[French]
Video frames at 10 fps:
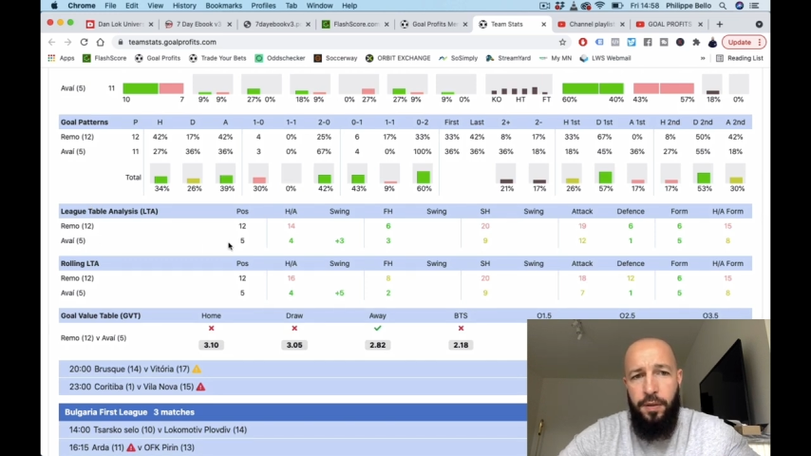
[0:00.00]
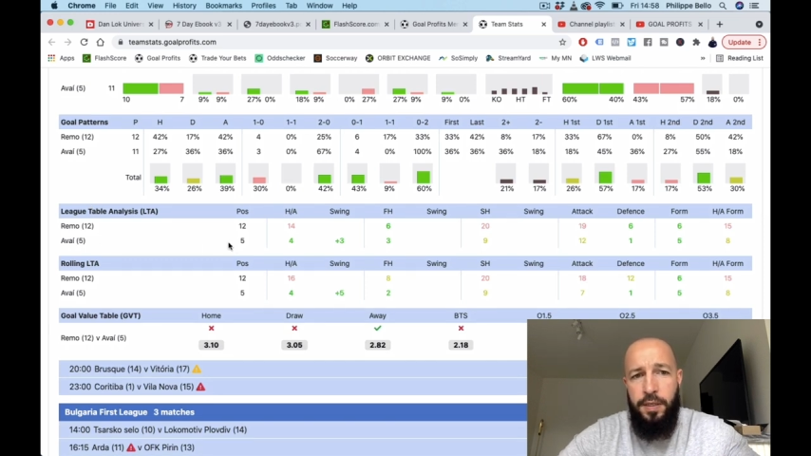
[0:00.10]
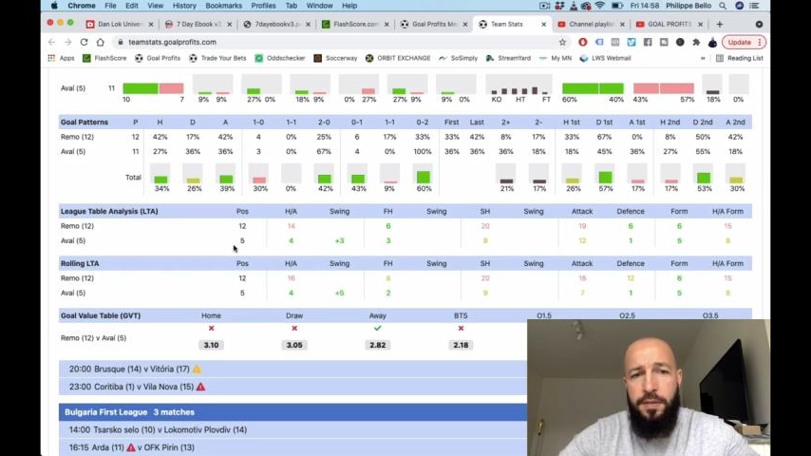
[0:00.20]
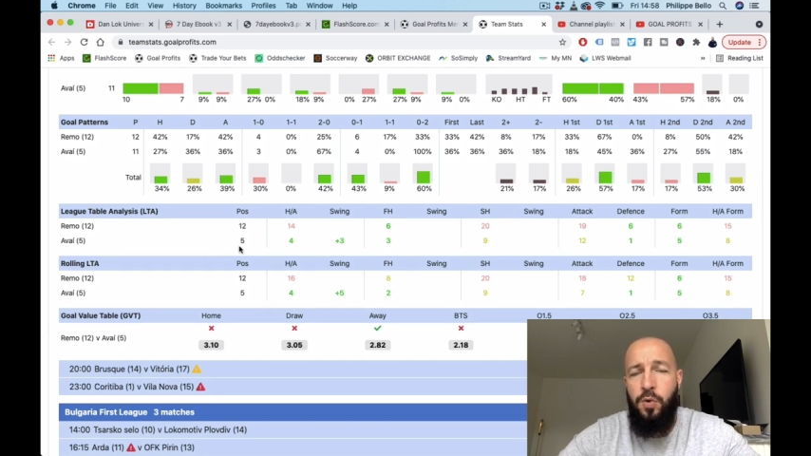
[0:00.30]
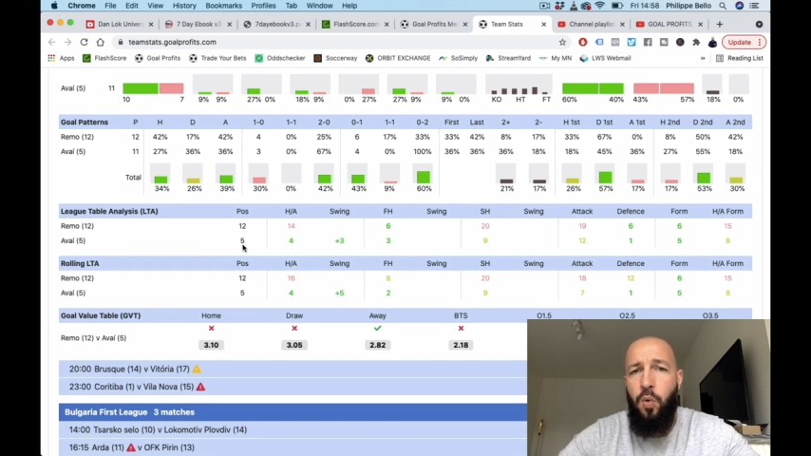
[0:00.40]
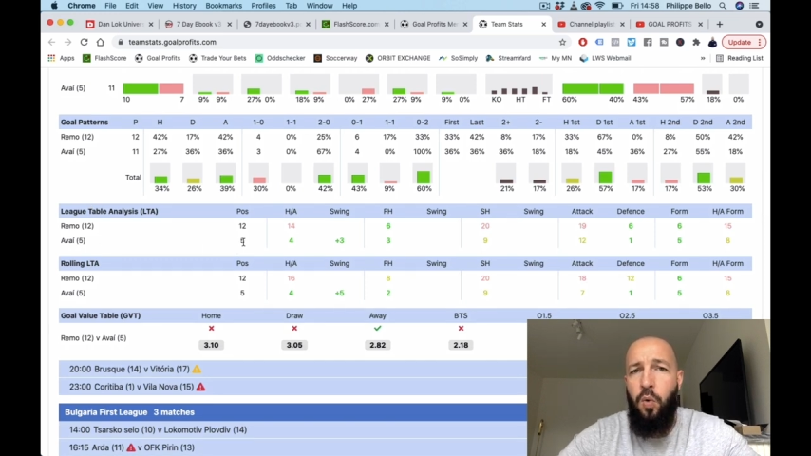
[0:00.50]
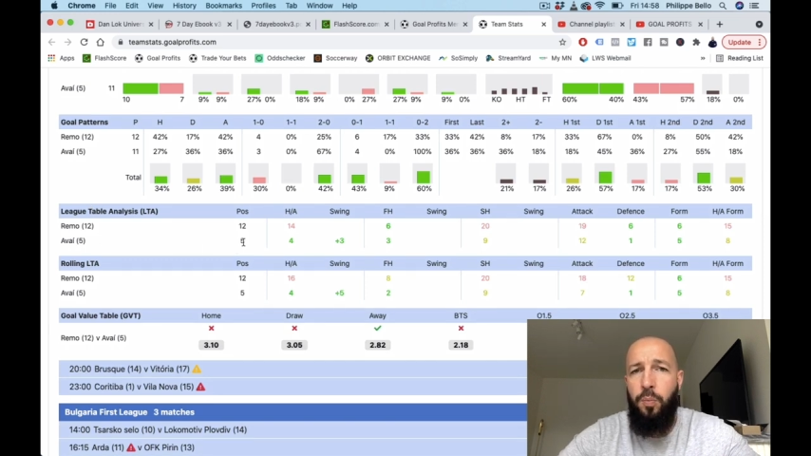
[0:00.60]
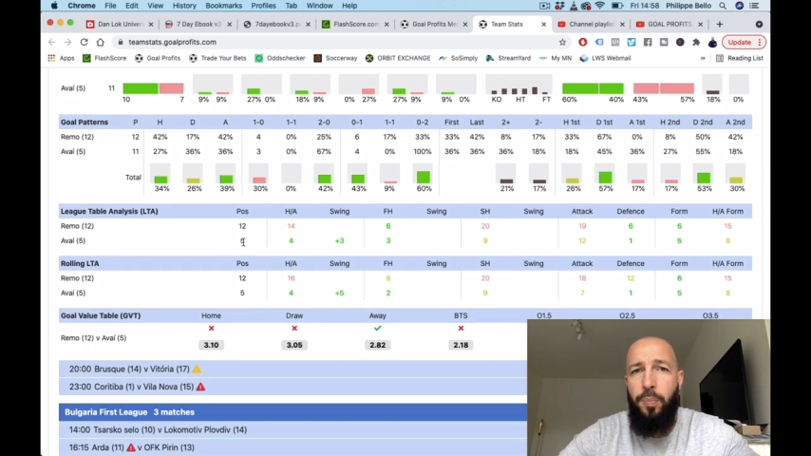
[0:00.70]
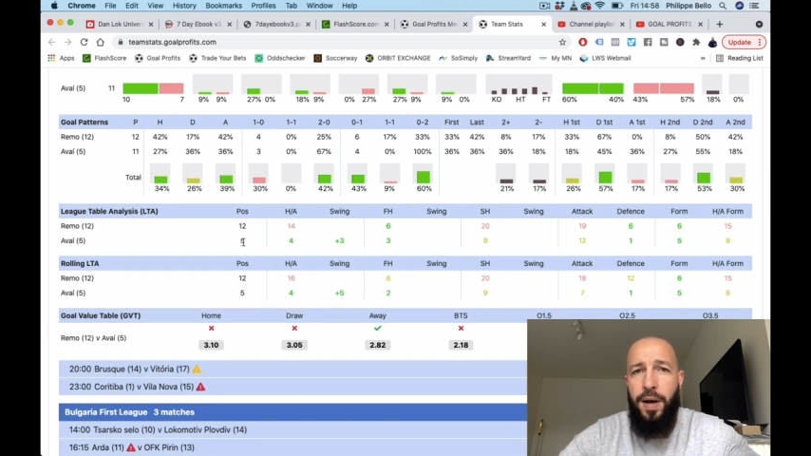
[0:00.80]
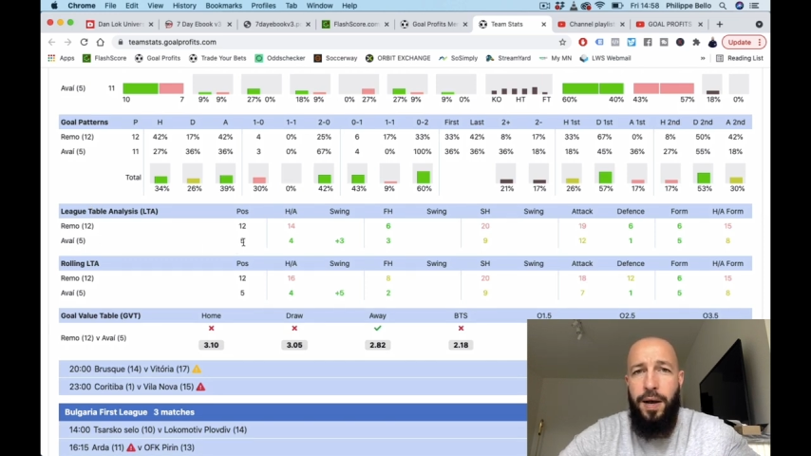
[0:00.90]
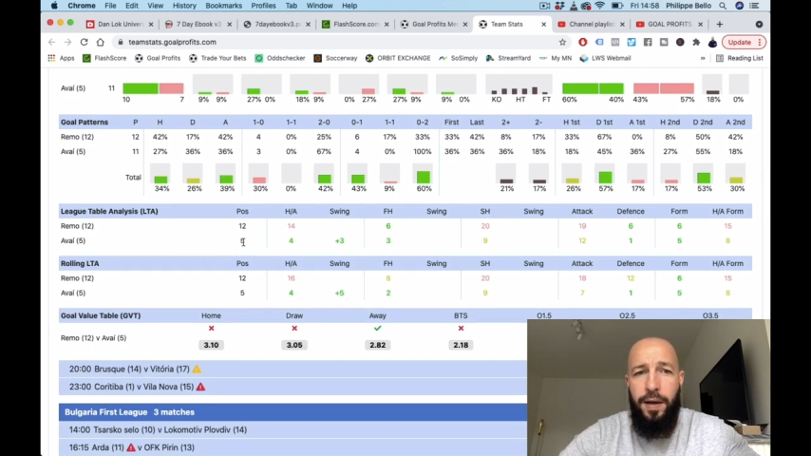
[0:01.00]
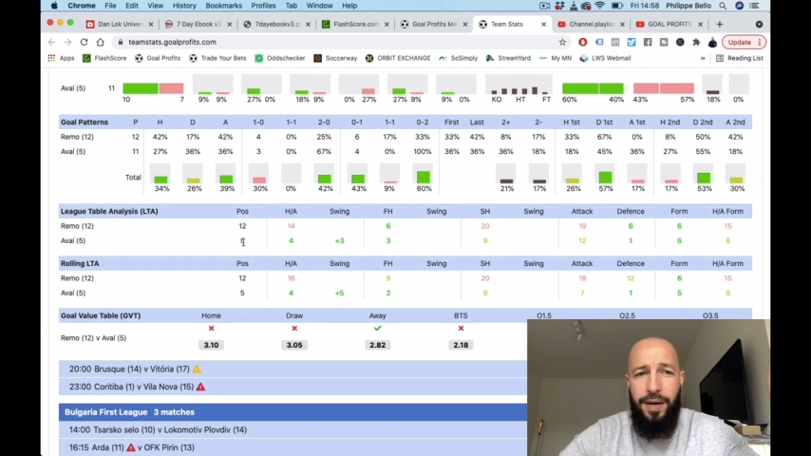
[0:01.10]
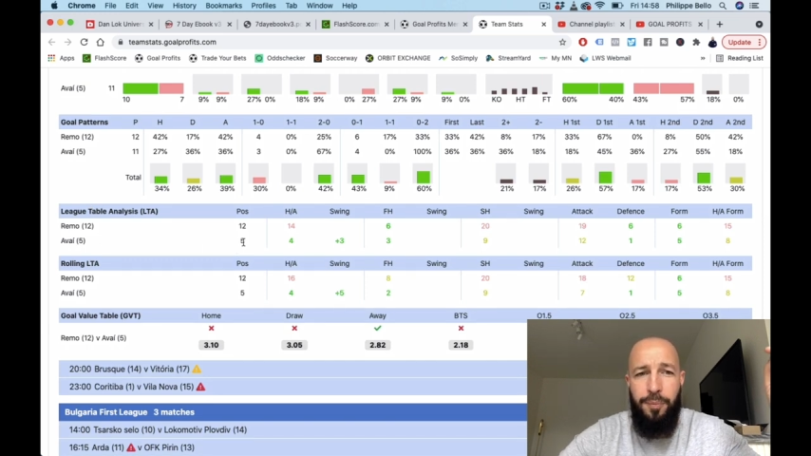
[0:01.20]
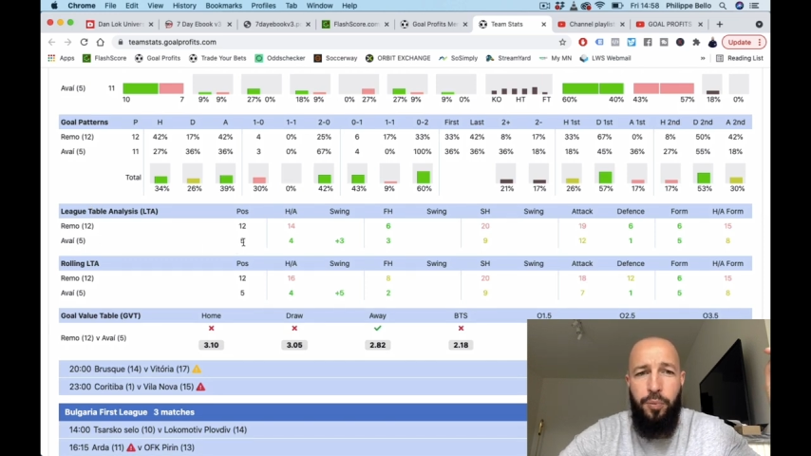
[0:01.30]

ici on compare la